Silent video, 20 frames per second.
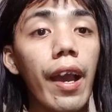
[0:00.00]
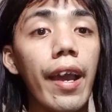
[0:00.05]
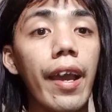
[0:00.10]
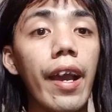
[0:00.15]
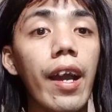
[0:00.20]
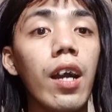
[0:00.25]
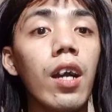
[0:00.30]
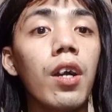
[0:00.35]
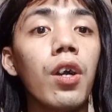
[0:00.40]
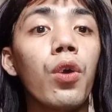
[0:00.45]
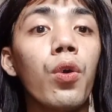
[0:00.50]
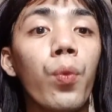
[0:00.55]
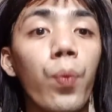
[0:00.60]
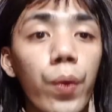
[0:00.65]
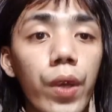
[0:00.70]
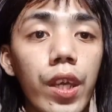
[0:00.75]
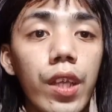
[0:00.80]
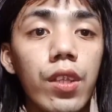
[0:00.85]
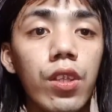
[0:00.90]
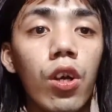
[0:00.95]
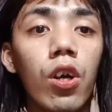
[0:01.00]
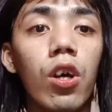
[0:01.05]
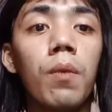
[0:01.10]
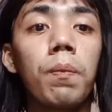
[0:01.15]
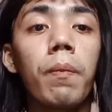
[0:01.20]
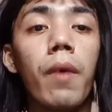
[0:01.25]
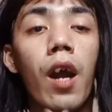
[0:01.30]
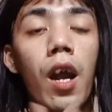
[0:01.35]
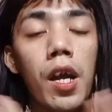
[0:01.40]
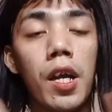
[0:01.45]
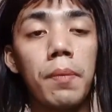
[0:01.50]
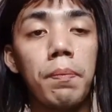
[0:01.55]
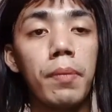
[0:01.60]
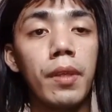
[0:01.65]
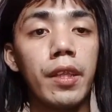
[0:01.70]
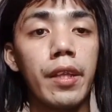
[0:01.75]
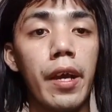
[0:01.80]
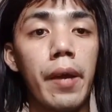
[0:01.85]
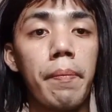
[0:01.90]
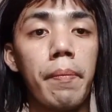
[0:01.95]
ay ang Queen of
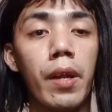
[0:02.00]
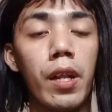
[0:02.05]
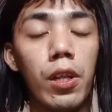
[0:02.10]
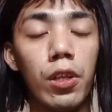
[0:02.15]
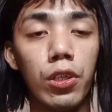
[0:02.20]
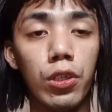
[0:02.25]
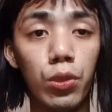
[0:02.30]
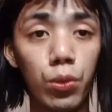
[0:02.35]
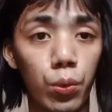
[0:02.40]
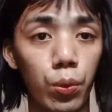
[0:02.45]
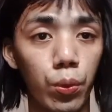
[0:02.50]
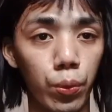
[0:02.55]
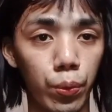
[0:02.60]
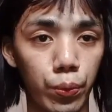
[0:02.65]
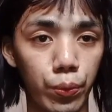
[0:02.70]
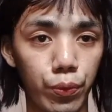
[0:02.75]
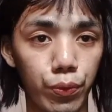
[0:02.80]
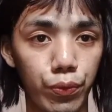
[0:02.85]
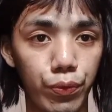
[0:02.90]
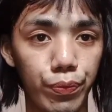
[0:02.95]
RPW